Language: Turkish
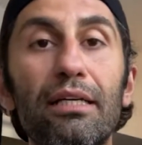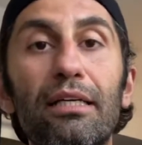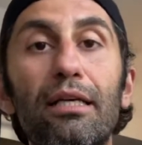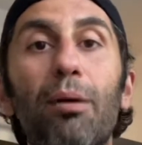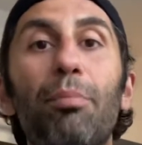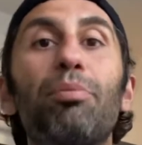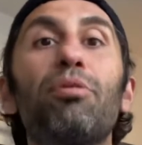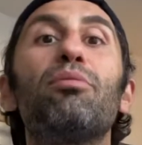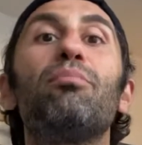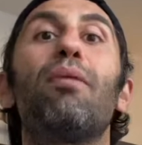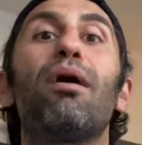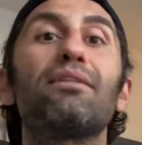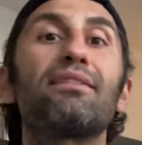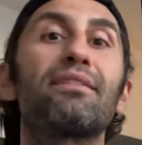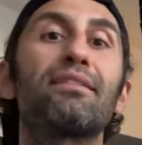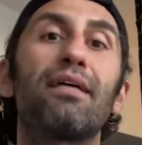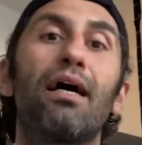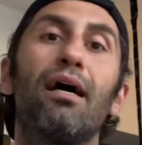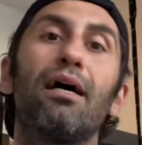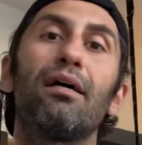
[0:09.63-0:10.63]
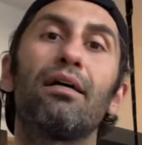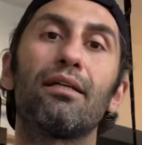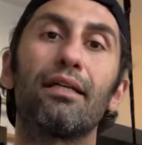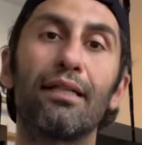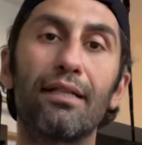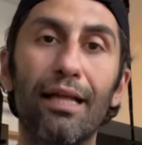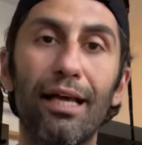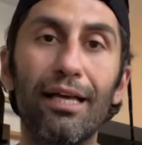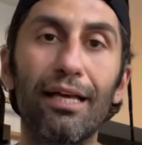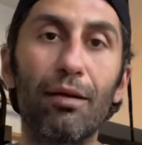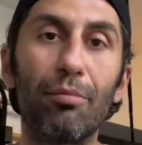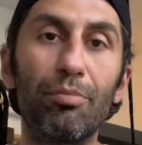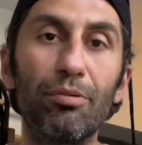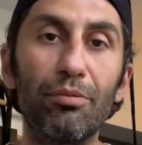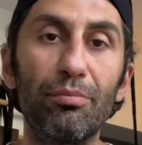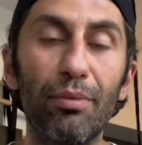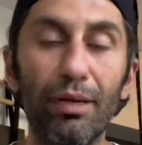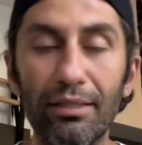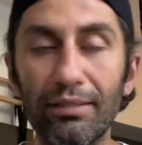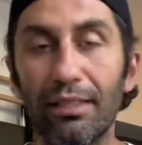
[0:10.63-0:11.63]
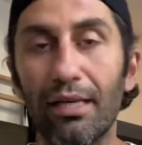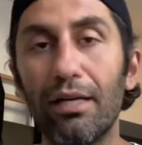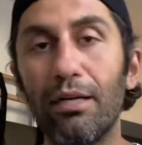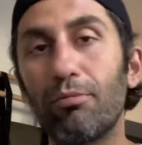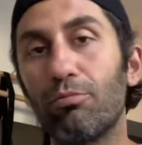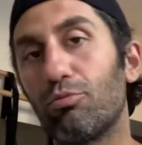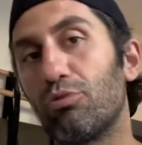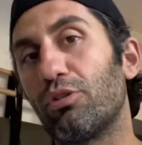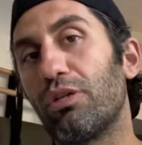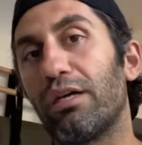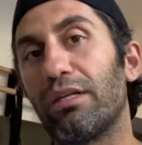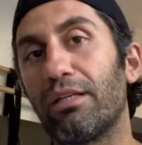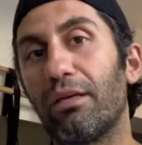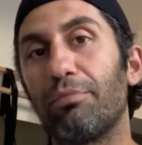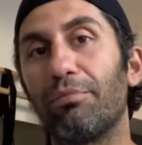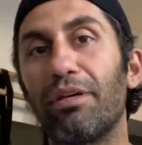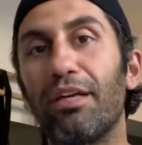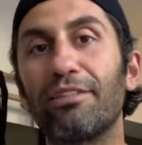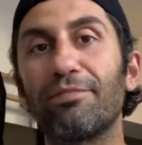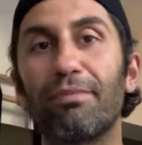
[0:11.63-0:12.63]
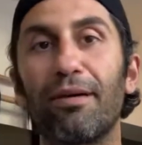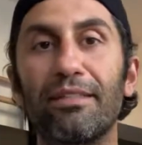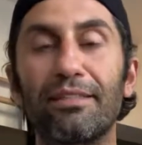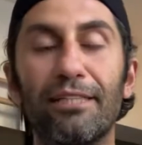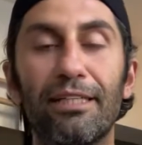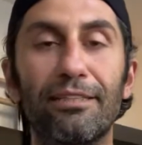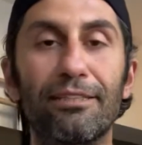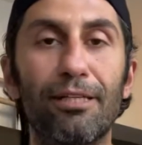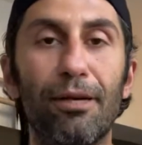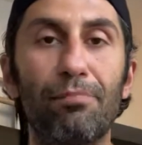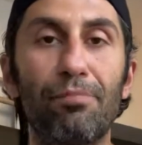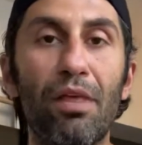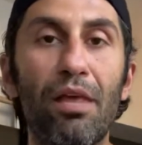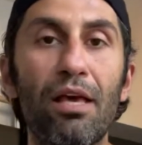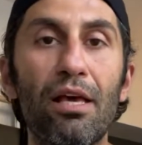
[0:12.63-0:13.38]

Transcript: Yapılmazsa neden yapılmaz? Bunlardan biraz bahsedeceğim.